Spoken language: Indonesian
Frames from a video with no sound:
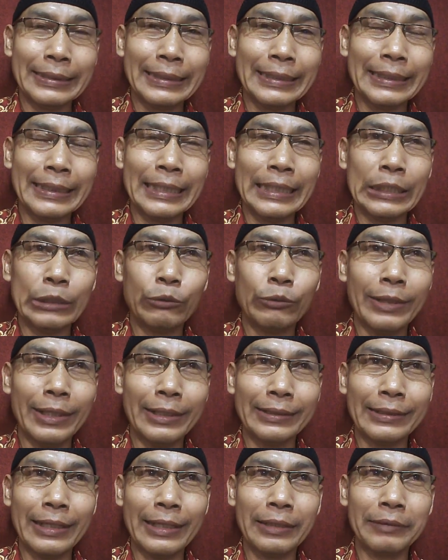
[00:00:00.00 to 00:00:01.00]
di
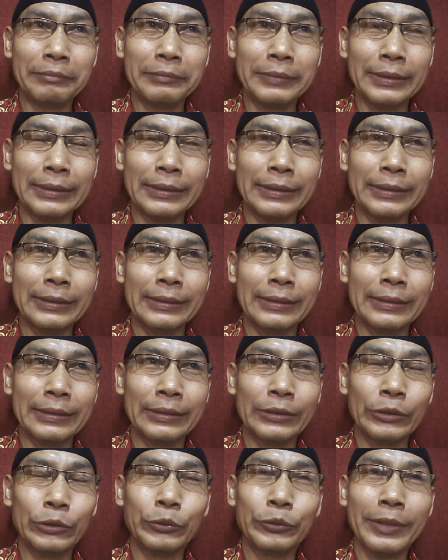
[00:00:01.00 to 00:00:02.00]
lingkungan kami
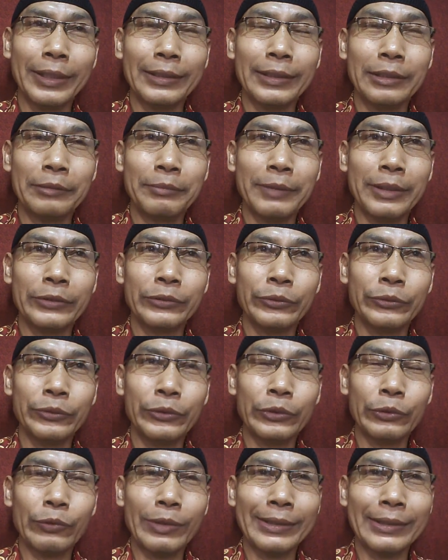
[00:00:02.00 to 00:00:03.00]
juga
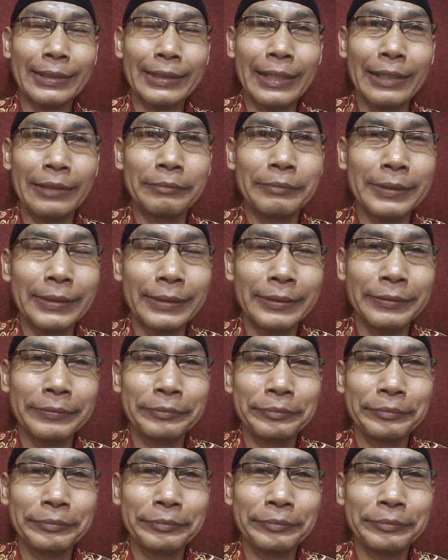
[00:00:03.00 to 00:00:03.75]
termasuk keluarga kami